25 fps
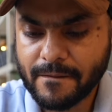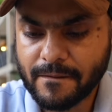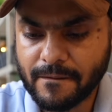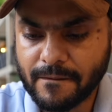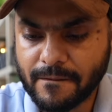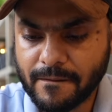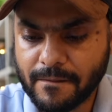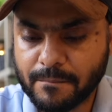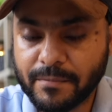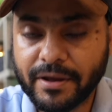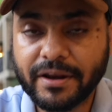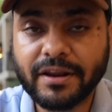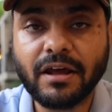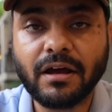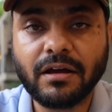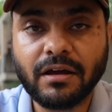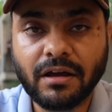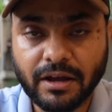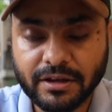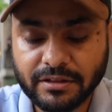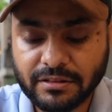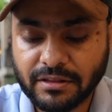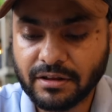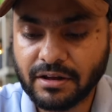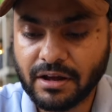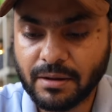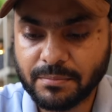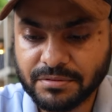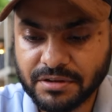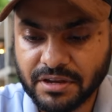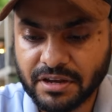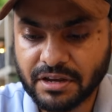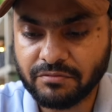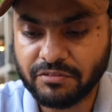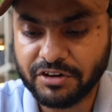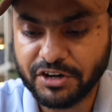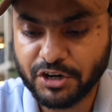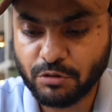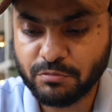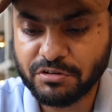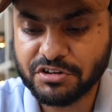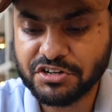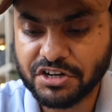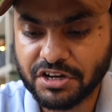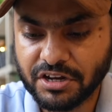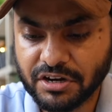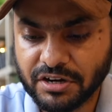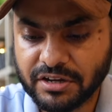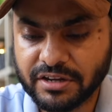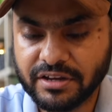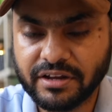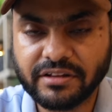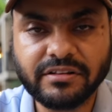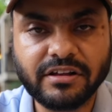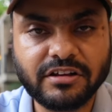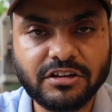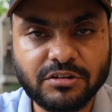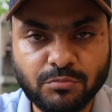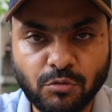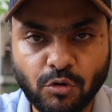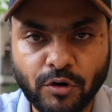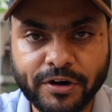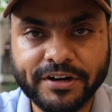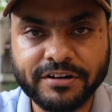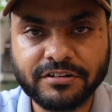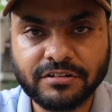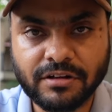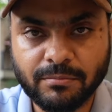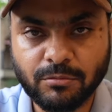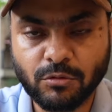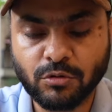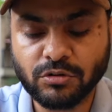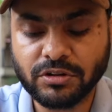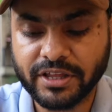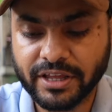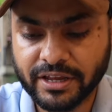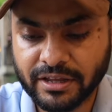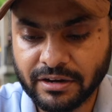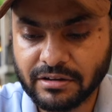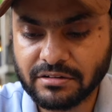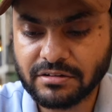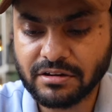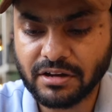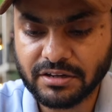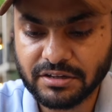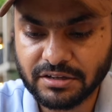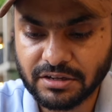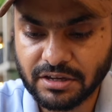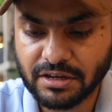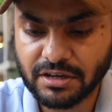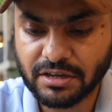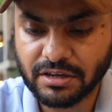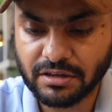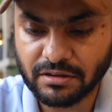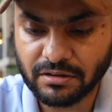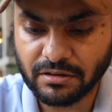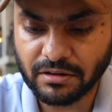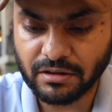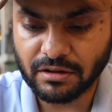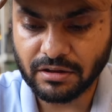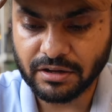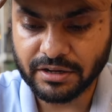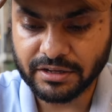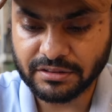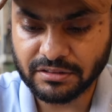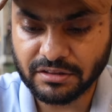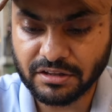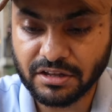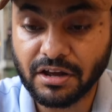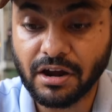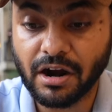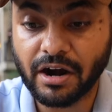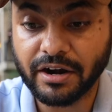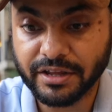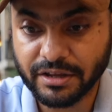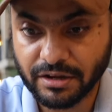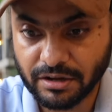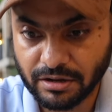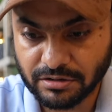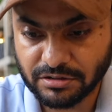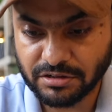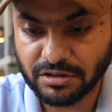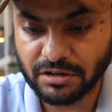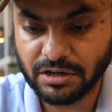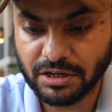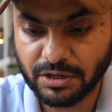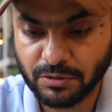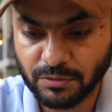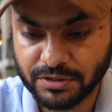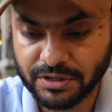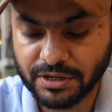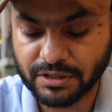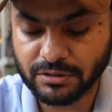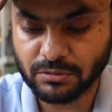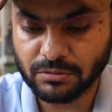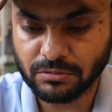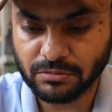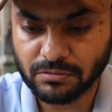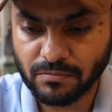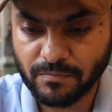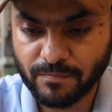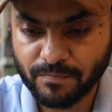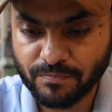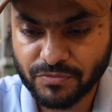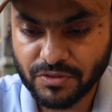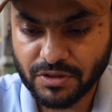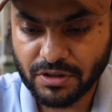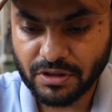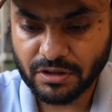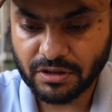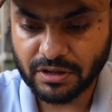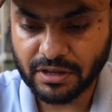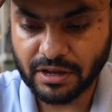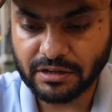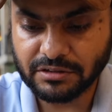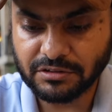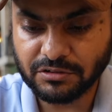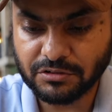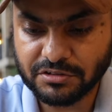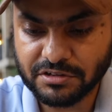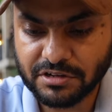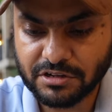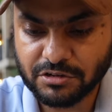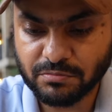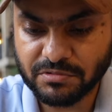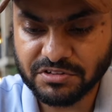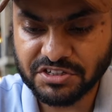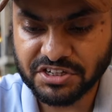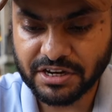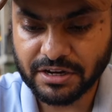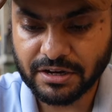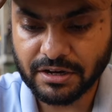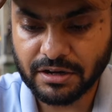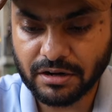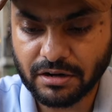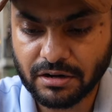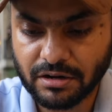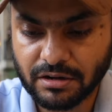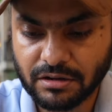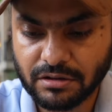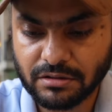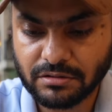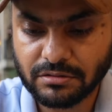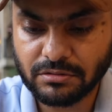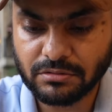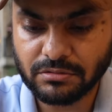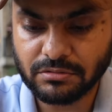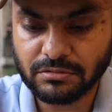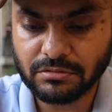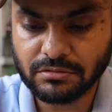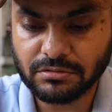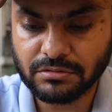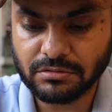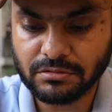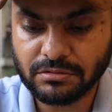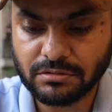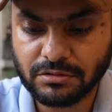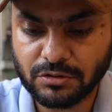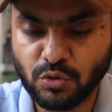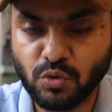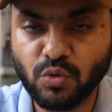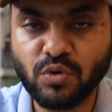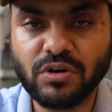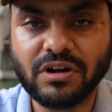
Uh, मैंने आई थिंक आपसे एक वीडियो भी शेयर किया दस पॉइंट्स आपको देखने चाहिए कि इतनी गाड़ी अगर चली हुई है तो क्या चीज़ें इसमें चेक करनी है तो डू